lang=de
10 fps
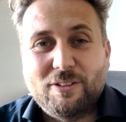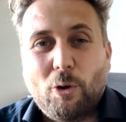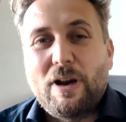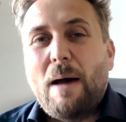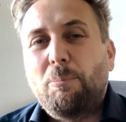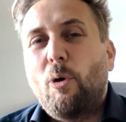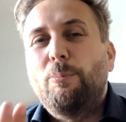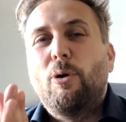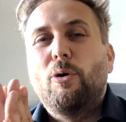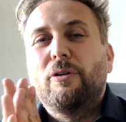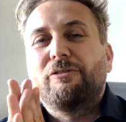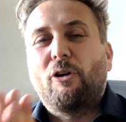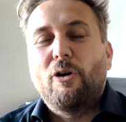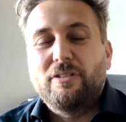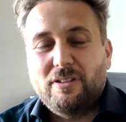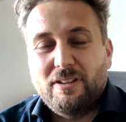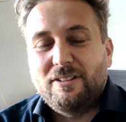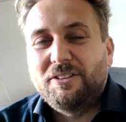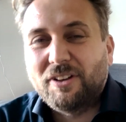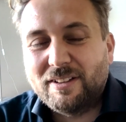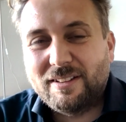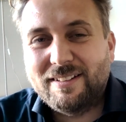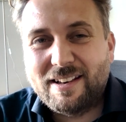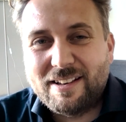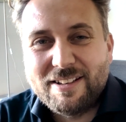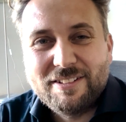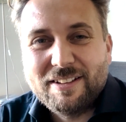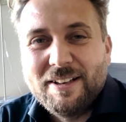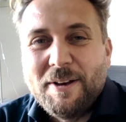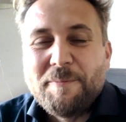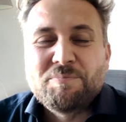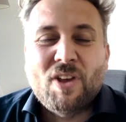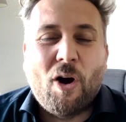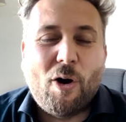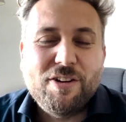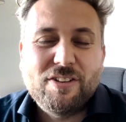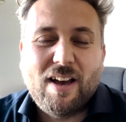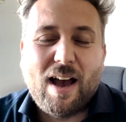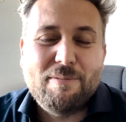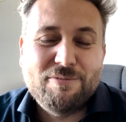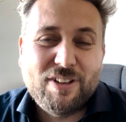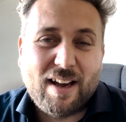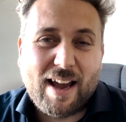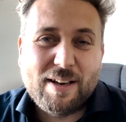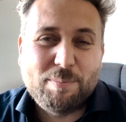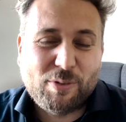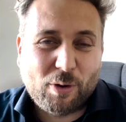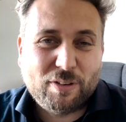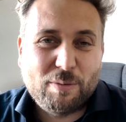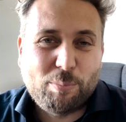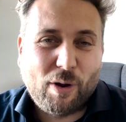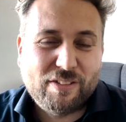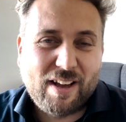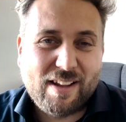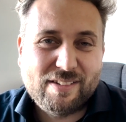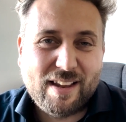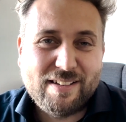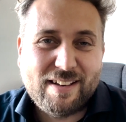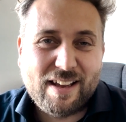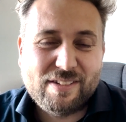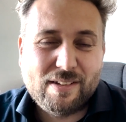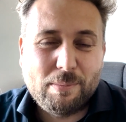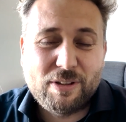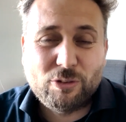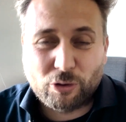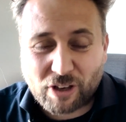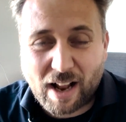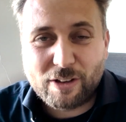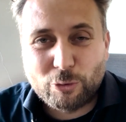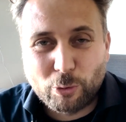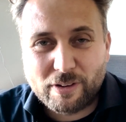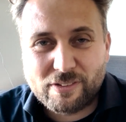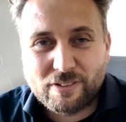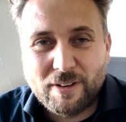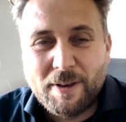Und apropos freundlichen Tritt in den Hintern, heute haben wir einen besonderen Podcast, denn der ist nämlich total kurz